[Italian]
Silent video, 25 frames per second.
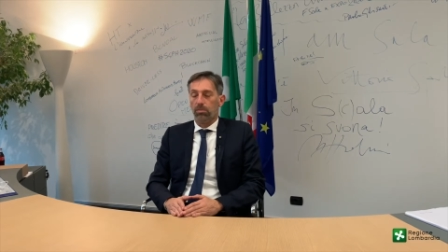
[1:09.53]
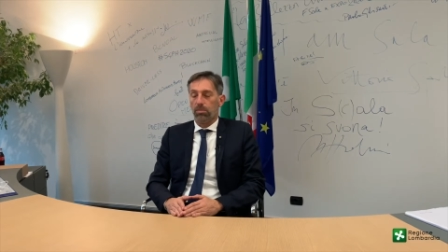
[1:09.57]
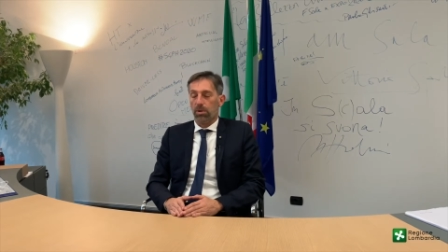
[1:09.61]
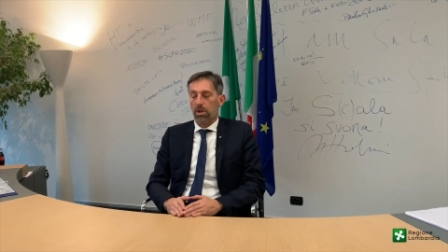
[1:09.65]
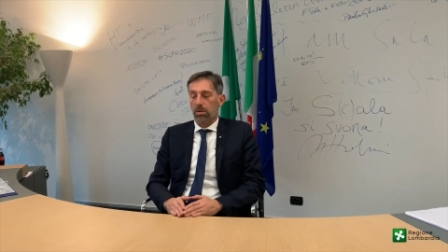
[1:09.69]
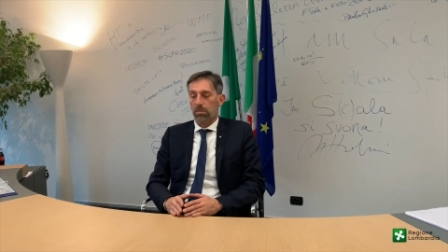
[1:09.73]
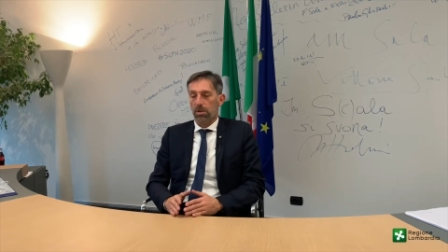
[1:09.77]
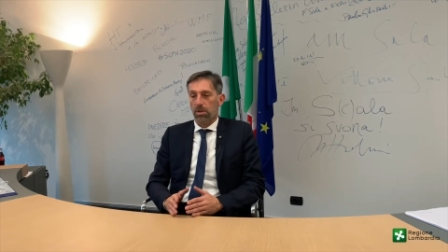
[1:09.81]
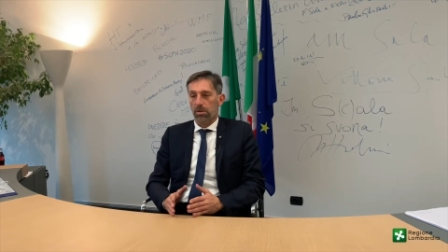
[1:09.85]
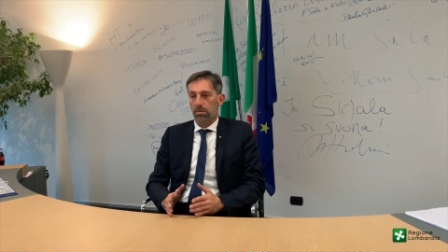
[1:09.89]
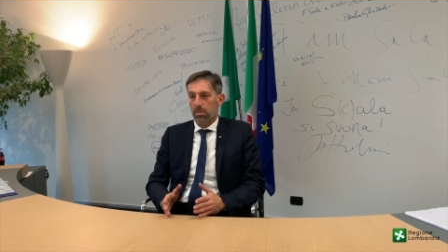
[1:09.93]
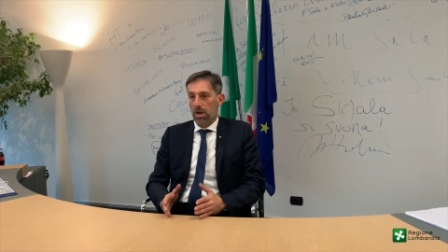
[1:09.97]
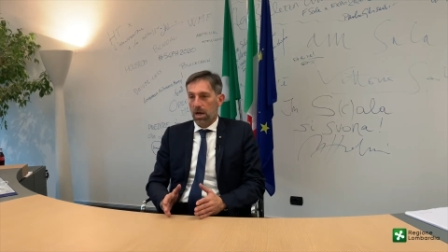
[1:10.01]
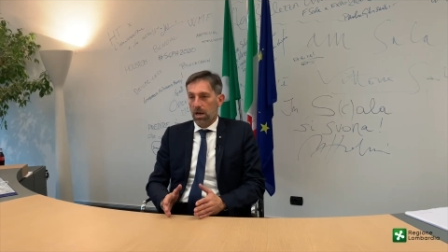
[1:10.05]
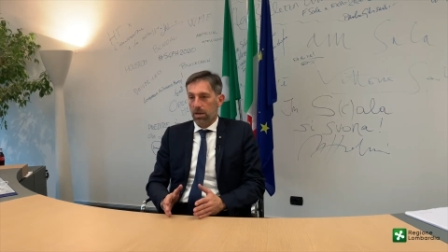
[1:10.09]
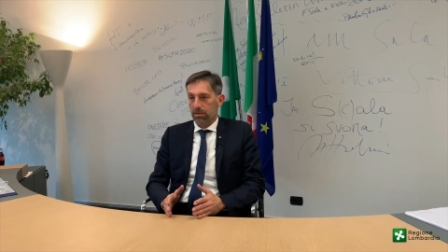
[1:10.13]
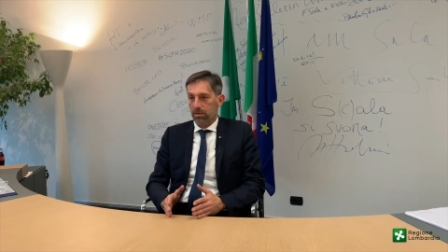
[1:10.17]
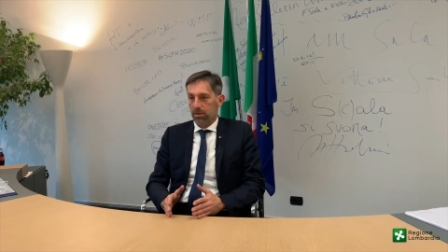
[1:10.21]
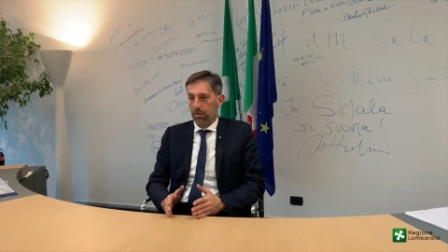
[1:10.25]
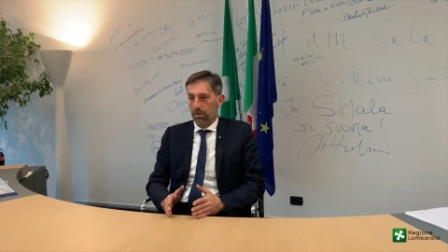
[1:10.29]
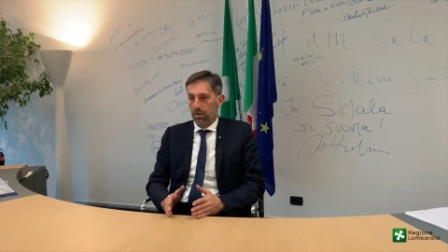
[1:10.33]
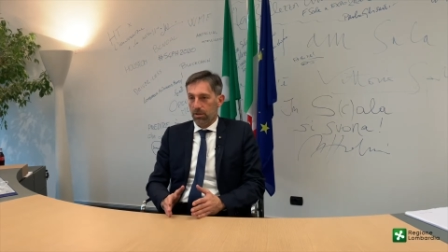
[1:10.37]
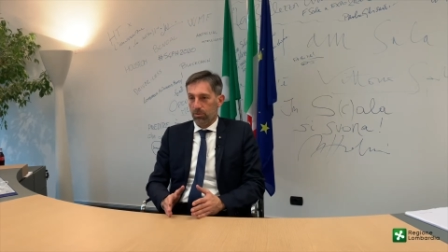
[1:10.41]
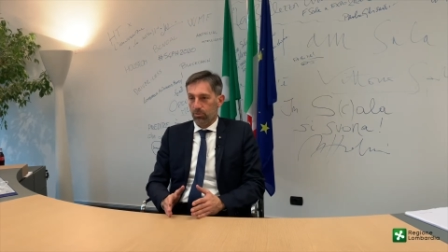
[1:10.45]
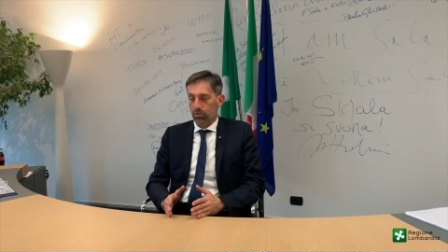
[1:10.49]
primi
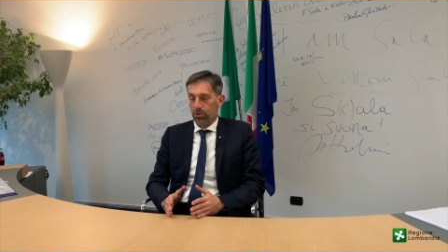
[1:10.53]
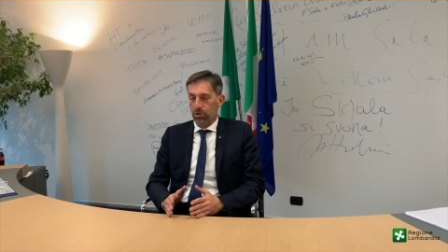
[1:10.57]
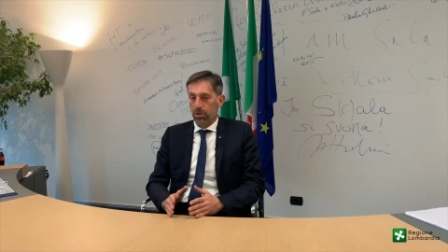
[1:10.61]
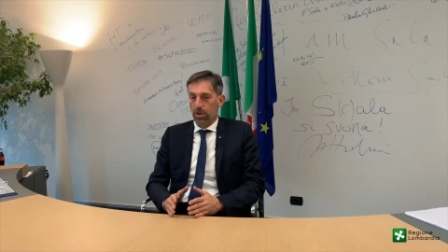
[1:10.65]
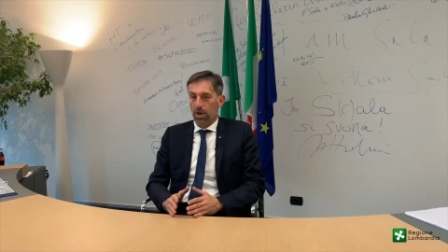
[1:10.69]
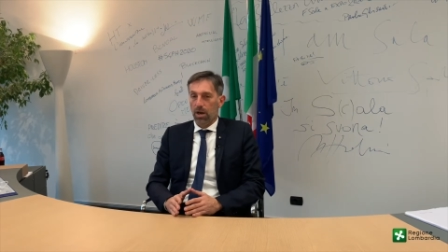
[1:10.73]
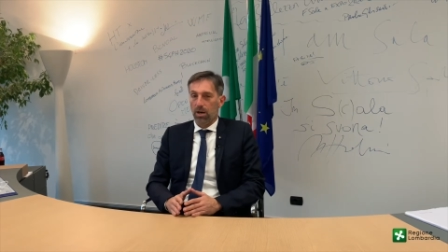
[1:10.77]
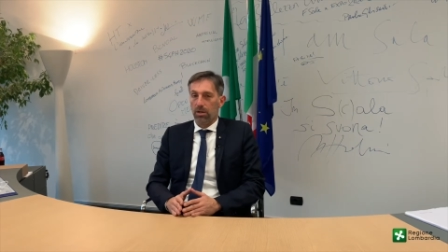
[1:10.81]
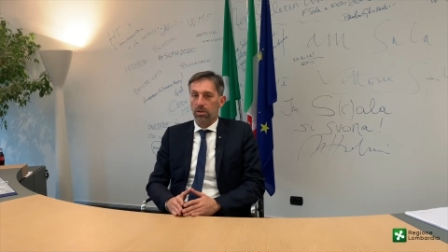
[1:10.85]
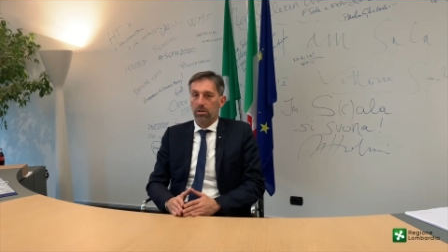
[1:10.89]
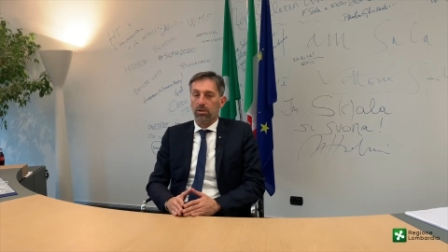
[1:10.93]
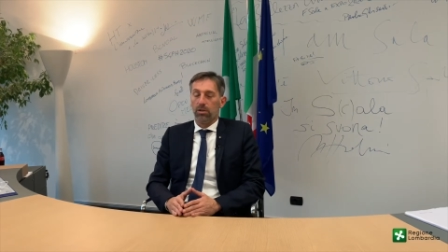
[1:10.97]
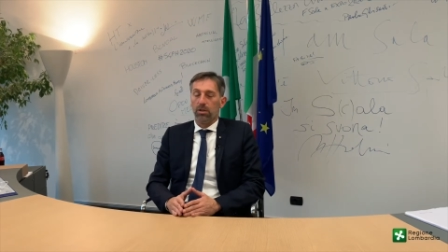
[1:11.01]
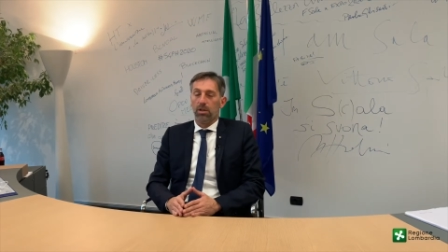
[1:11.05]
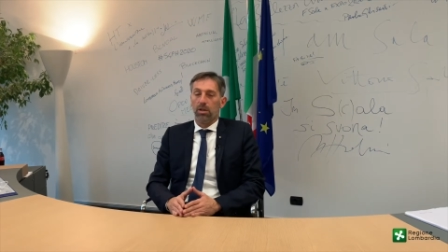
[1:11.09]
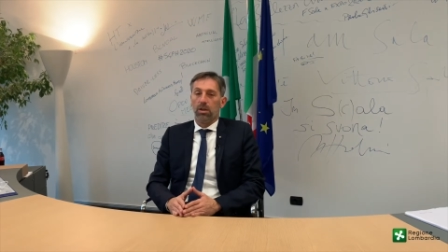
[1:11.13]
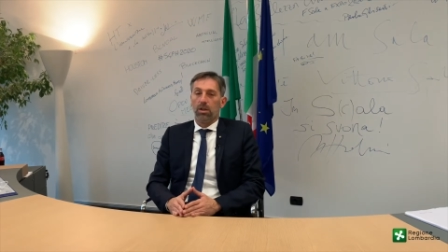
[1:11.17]
bandi che usciranno.